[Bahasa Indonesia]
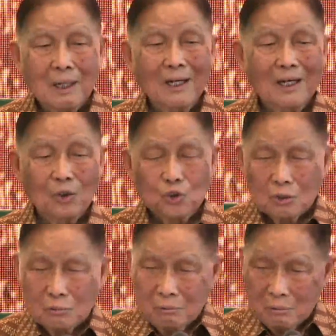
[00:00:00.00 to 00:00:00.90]
kita
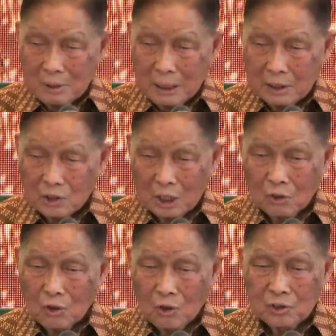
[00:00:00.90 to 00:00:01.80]
harus
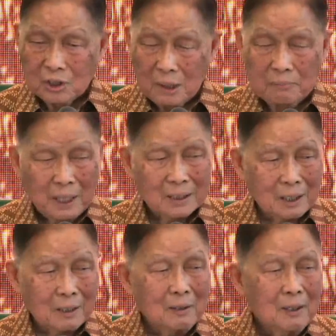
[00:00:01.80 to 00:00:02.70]
dengan satu
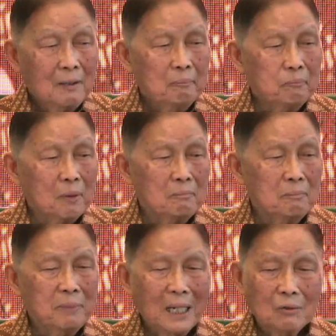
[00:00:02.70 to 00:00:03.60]
konsep adalah
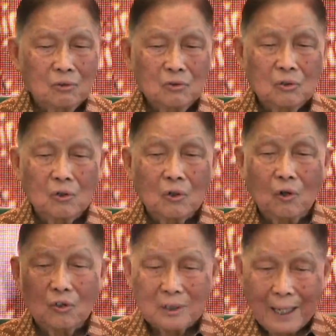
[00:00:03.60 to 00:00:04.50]

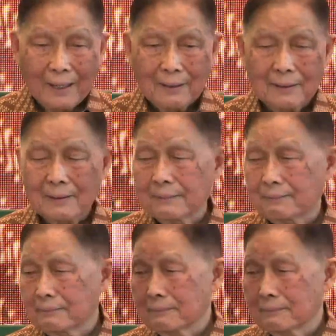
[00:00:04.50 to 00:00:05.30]
pembangun kota